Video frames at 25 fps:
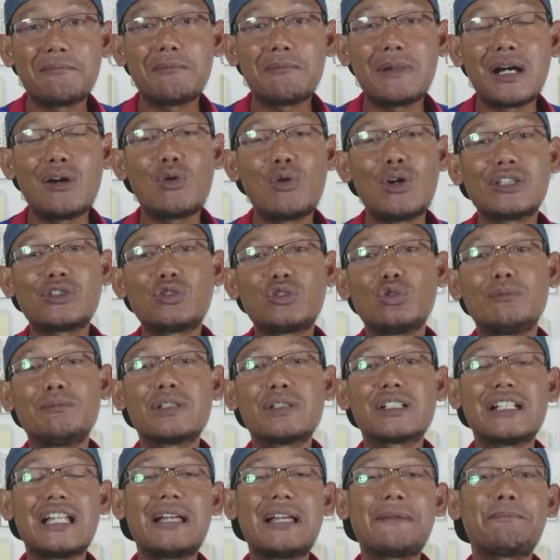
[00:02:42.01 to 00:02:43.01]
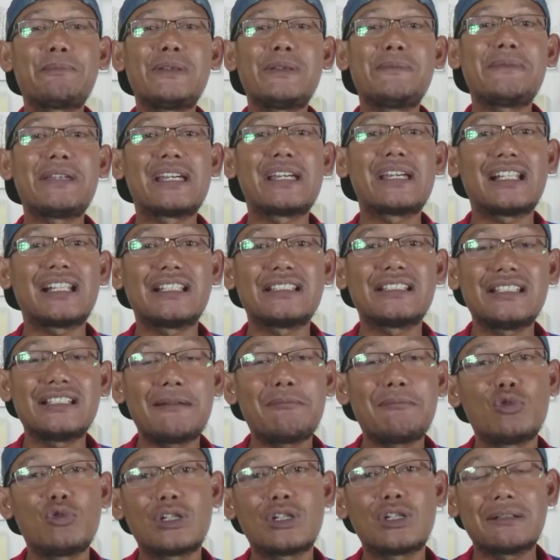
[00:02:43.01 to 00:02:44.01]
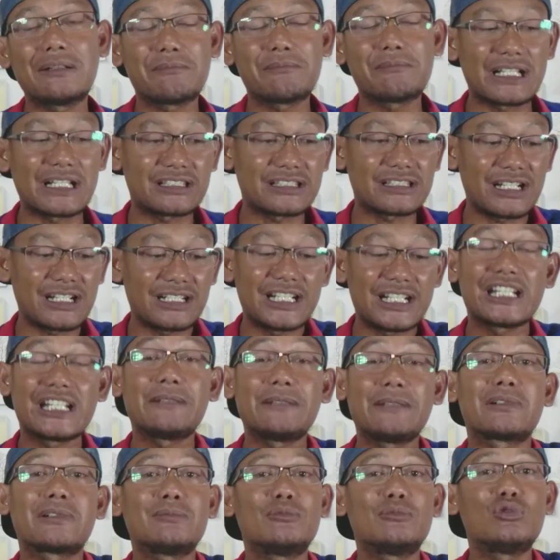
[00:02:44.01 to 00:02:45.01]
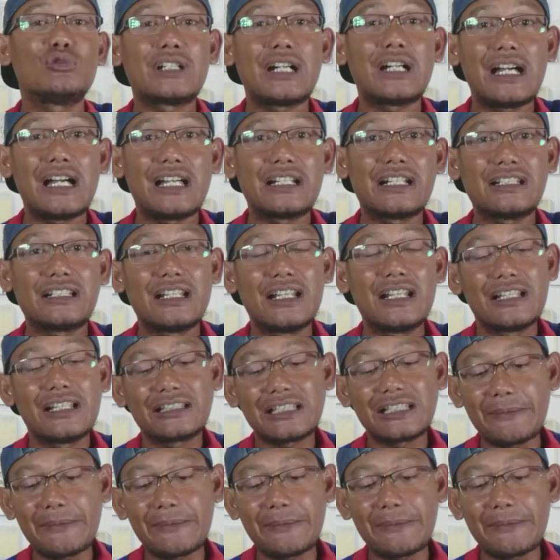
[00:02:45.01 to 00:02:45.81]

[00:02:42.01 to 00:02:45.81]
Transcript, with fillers: bahwa sumber api merahnya bukan berasal dari permukaan